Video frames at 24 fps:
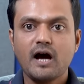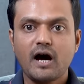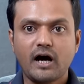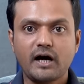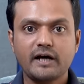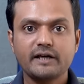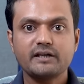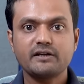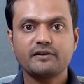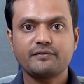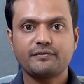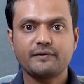
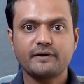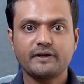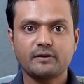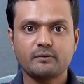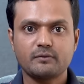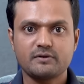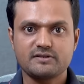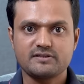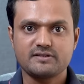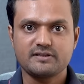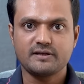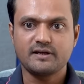ஹையர்
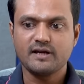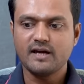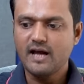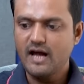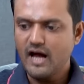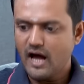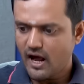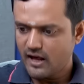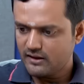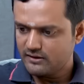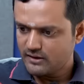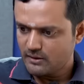ஃப்ரீக்வன்சி
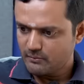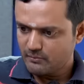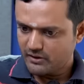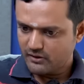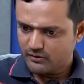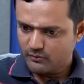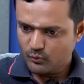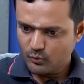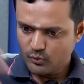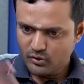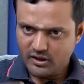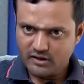அது
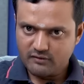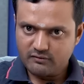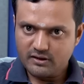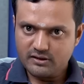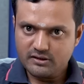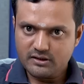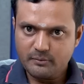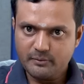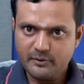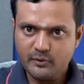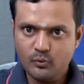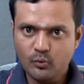நம்மளுக்கு உள்ளே
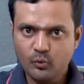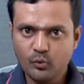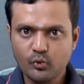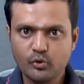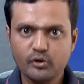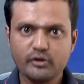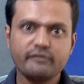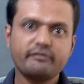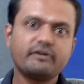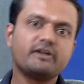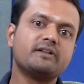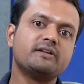வந்து அப்படி
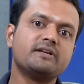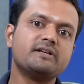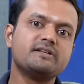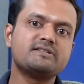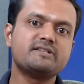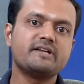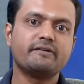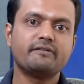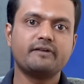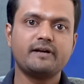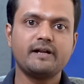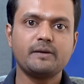ஊடுருவி அது
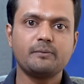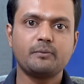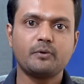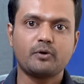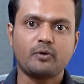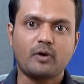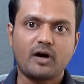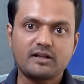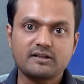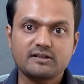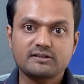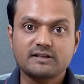ஈஸியாக வெளியே
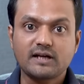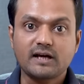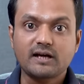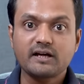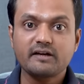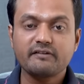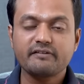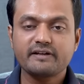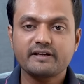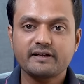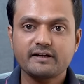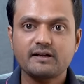போகிறோம் அதை
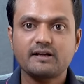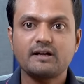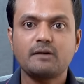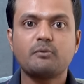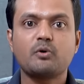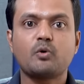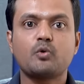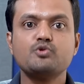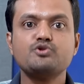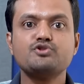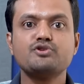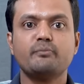தக்க வைக்கிறதுக்கு
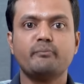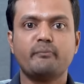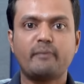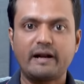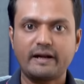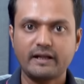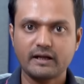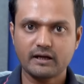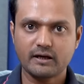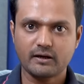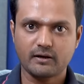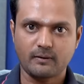நம்ம கொஞ்சம்
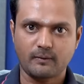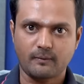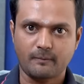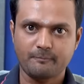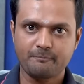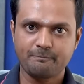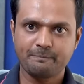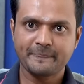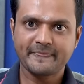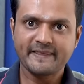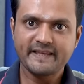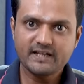மெனக்கடணும்
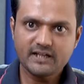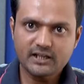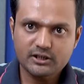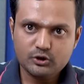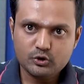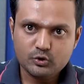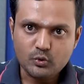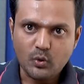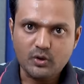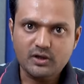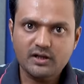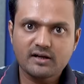இல்லை
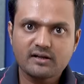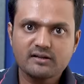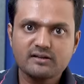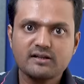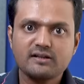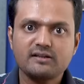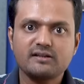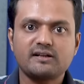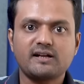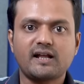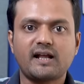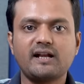
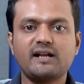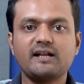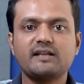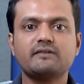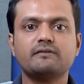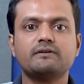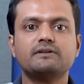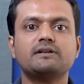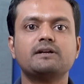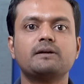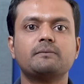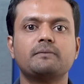தொடர்ந்து அந்த
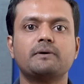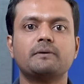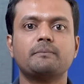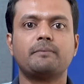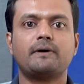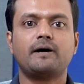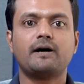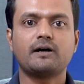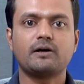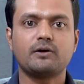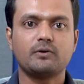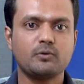நல்லதை வந்து நம்ம
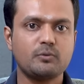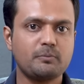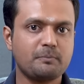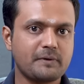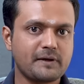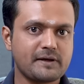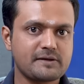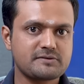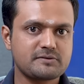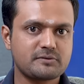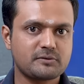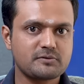பார்க்கணும்
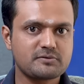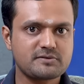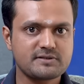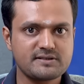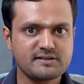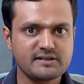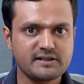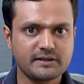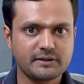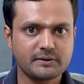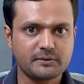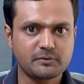பேசணும்
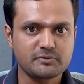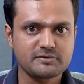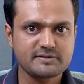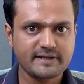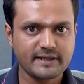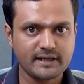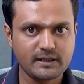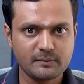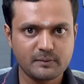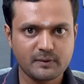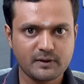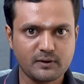சிந்திக்கணும்
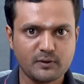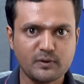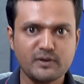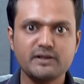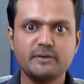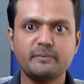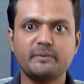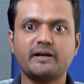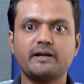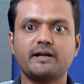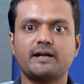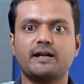செயல்படணும்
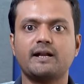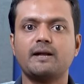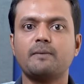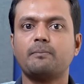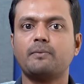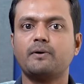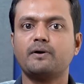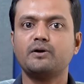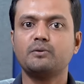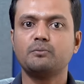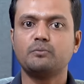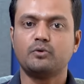இந்த மாதிரி
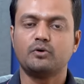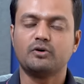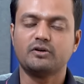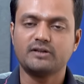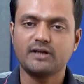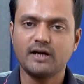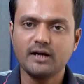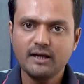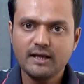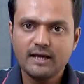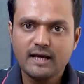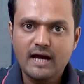எல்லாம்
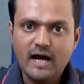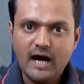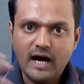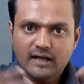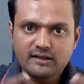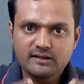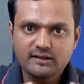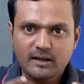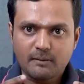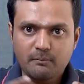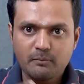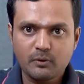பண்ணும்பொழுது தான்
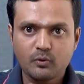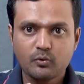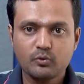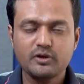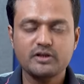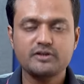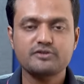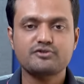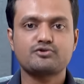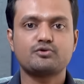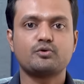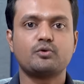அது
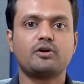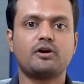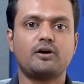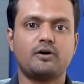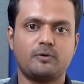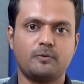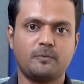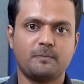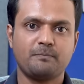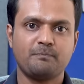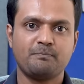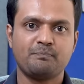நமக்குள்ளே ஸ்டோர்
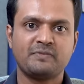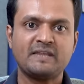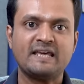ஆகும்